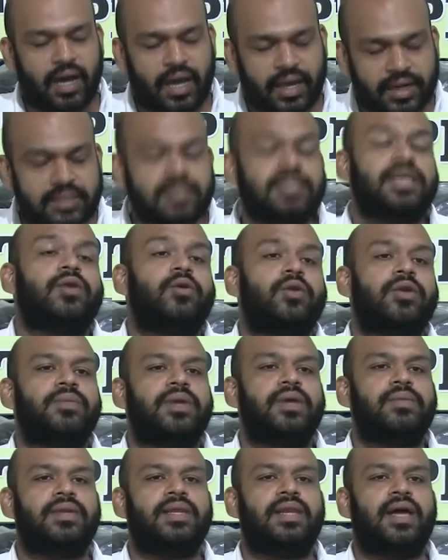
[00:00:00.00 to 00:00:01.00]
அரசியல்
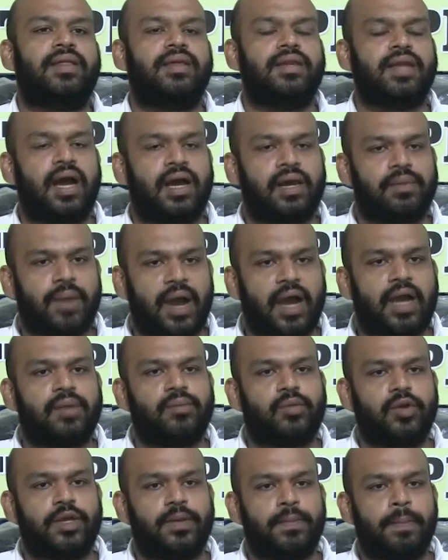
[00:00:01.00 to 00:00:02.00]
உரிமையும் இல்லாத நாங்கள்
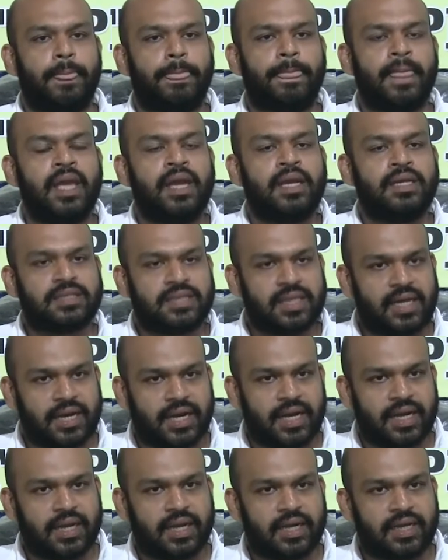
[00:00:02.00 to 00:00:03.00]
பார்க்க முடியும் சில
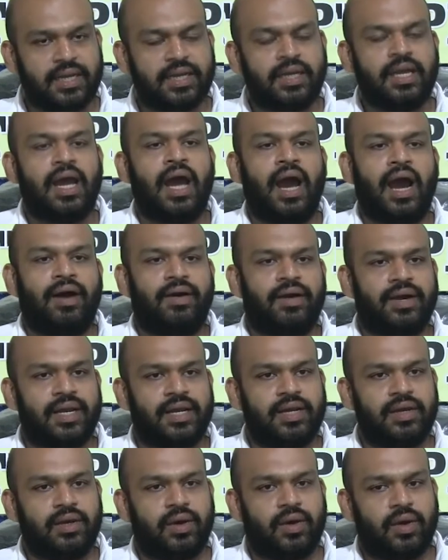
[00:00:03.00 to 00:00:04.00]
இடங்களில்
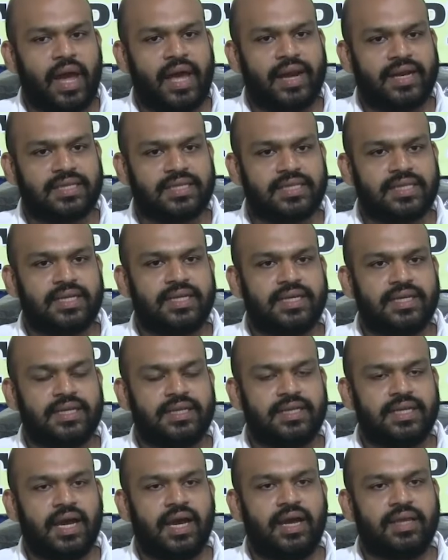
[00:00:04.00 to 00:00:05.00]
அவங்கள் அரசியல்
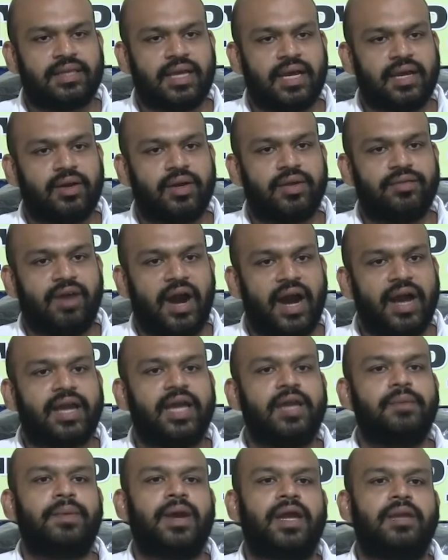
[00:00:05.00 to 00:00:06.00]
ரீதியாக தங்களுடைய
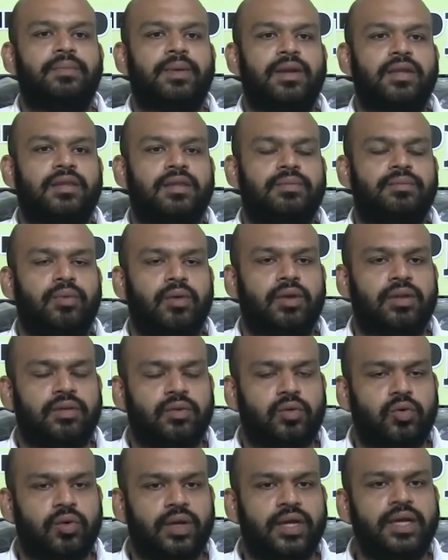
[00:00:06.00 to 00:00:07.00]
வாக்கை பயன்படுத்தும்
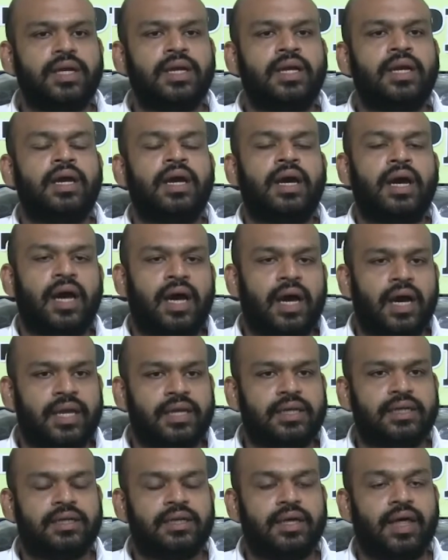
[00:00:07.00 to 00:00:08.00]
பொழுதும் கூட
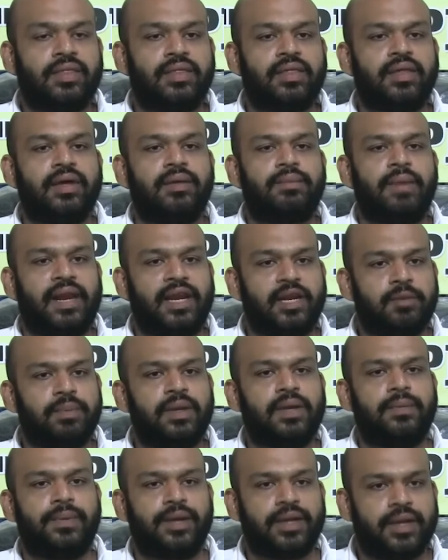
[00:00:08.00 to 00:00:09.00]
இன்று அந்த பேலட்
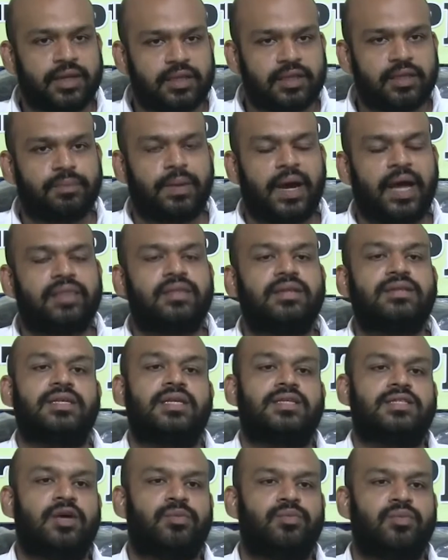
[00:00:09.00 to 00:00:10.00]
பேப்பரை எடுத்து பார்த்த
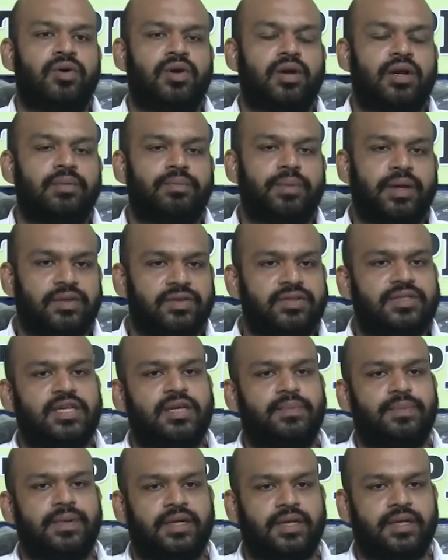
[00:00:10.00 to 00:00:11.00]
சில சம்பவங்களும் பதிவு
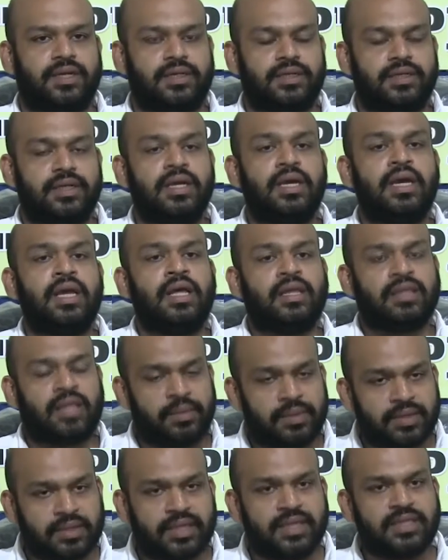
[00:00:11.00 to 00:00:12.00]
செய்யப்பட்டிருக்கு
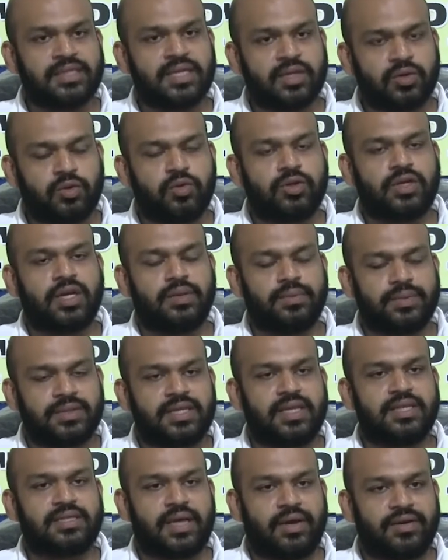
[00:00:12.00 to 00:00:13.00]
தமிழ் தேசிய கூட்டமைப்பு
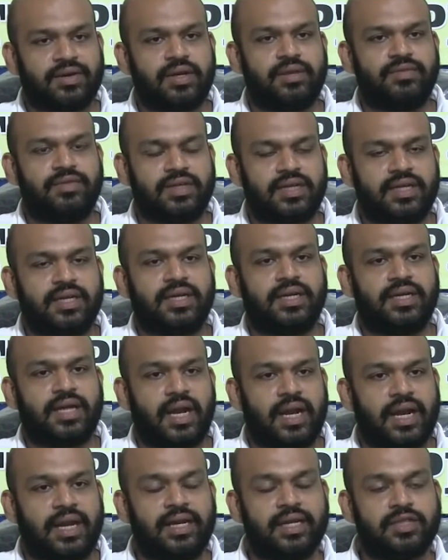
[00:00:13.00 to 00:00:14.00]
சில சவர்கள் விட்டுருக்குன்னு
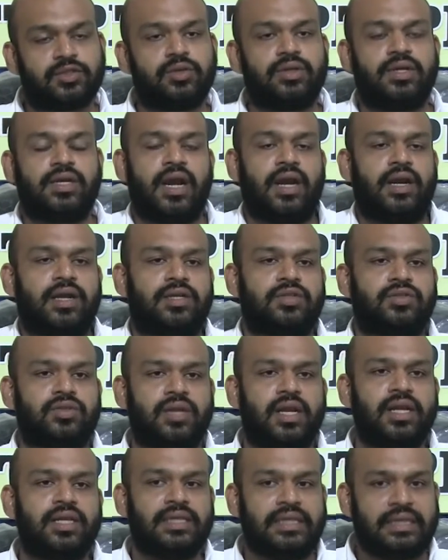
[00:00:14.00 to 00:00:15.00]
நான் என்ன சொன்னேன் நான்
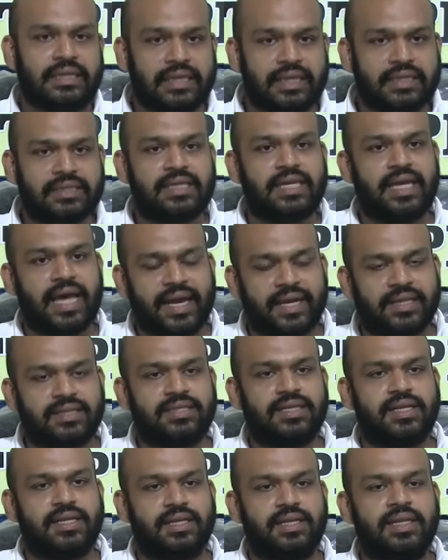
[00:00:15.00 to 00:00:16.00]
சொன்னால் இந்த சில
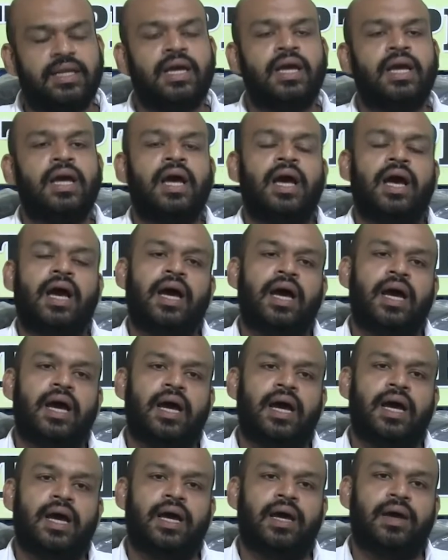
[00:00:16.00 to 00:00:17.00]
அரசியல்
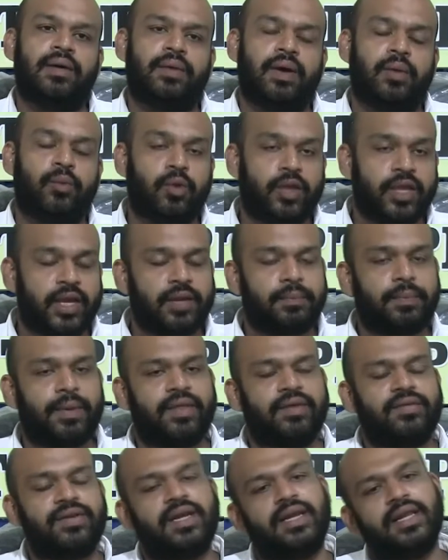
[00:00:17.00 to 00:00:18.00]
உயர்
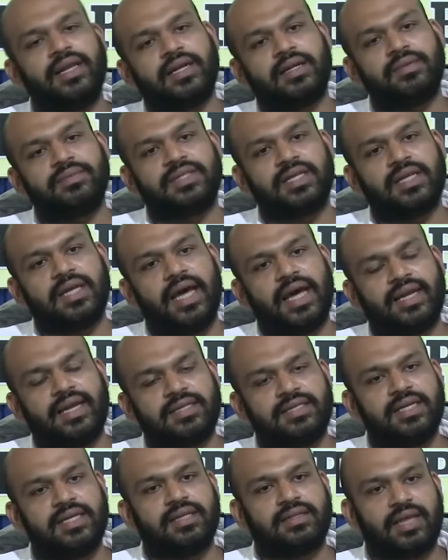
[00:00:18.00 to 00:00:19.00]
பதவியில் இருக்கும் சில
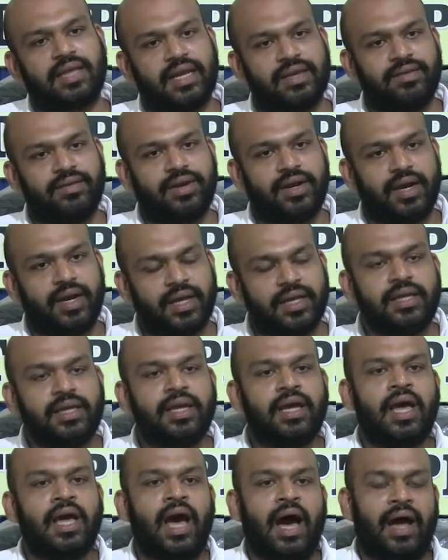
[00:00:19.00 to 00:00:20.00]
அரசியல் தலைவர்களை
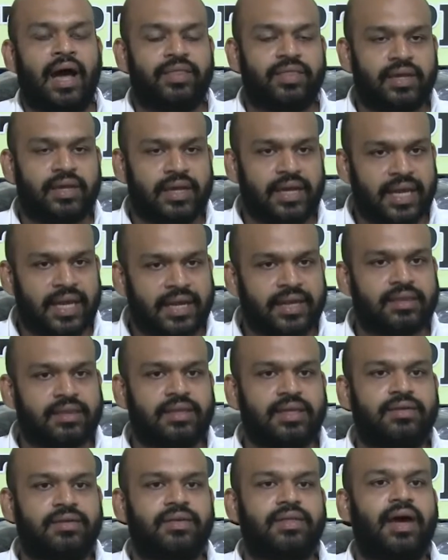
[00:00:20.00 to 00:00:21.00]
அந்த
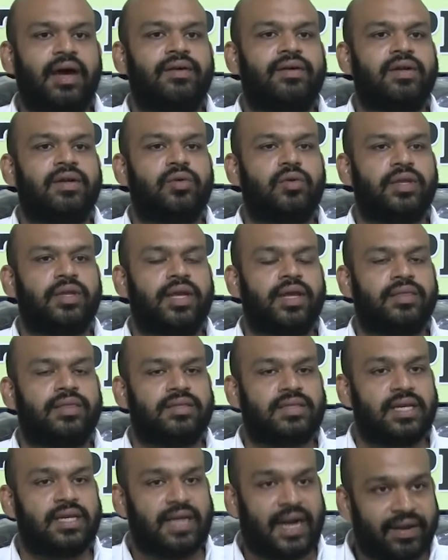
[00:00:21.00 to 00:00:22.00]
நேரத்தில் வந்து அவங்களுக்குரிய
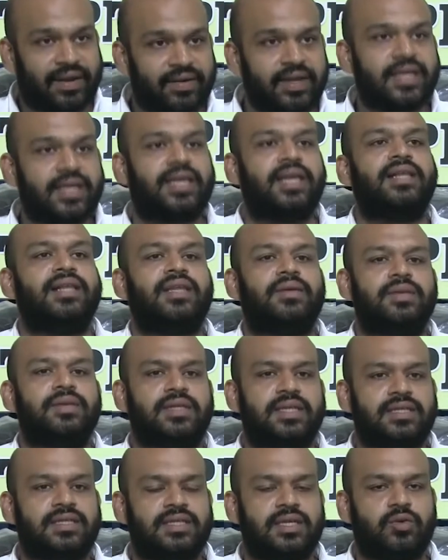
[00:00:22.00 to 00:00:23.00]
அந்த சில நடவடிக்கைகள்
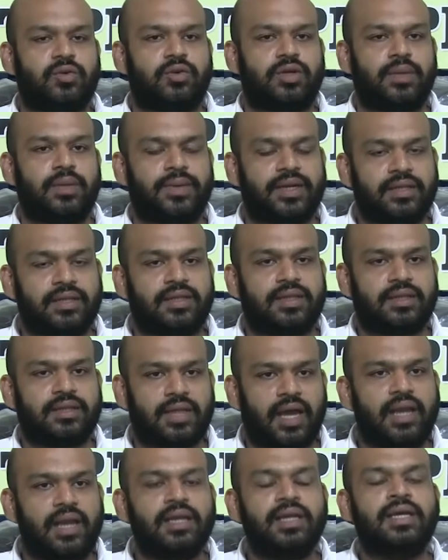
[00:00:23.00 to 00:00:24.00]
தமிழ் தேசிய கூட்டை
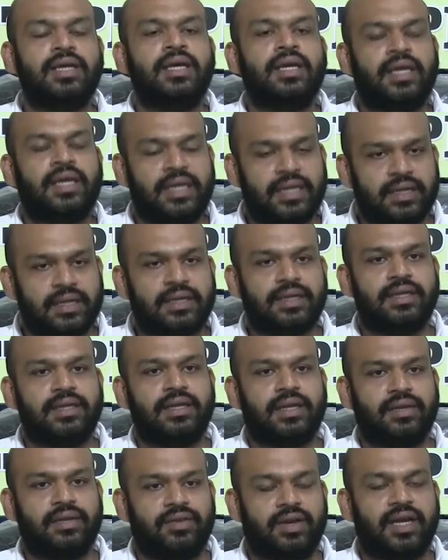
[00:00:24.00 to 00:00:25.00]
எடுத்திருந்தால் இன்று
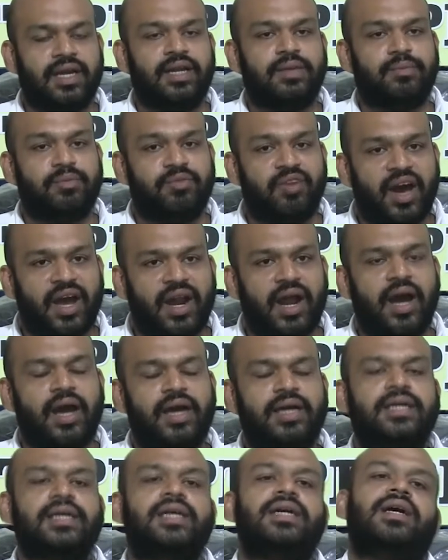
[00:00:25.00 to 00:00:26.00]
இவங்கள்
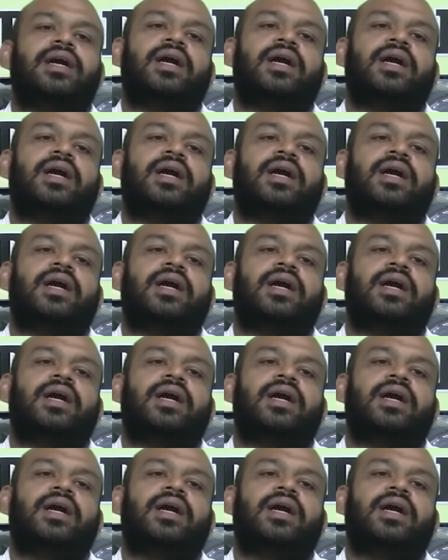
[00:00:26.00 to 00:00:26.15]
இவ்வாறாக